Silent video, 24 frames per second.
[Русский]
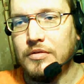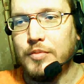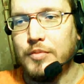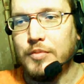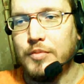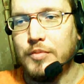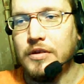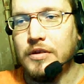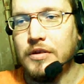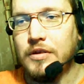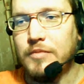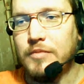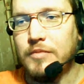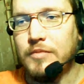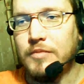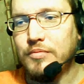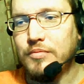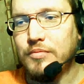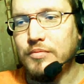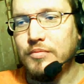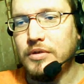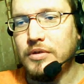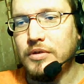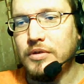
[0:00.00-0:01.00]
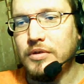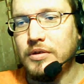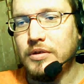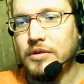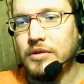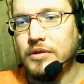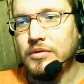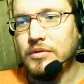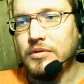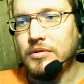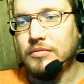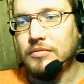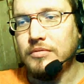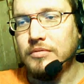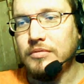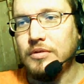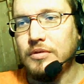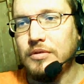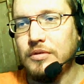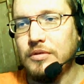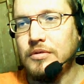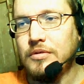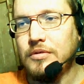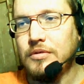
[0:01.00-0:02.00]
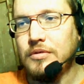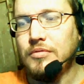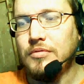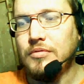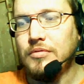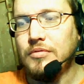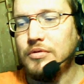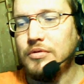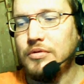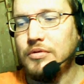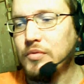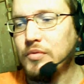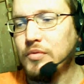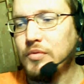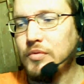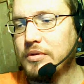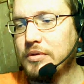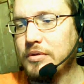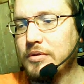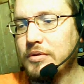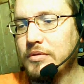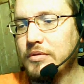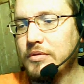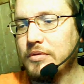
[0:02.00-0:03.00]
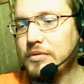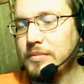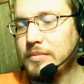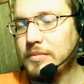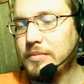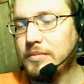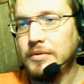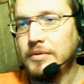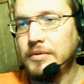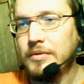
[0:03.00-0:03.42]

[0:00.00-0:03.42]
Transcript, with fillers: значит, программа запускается вот следующим образом.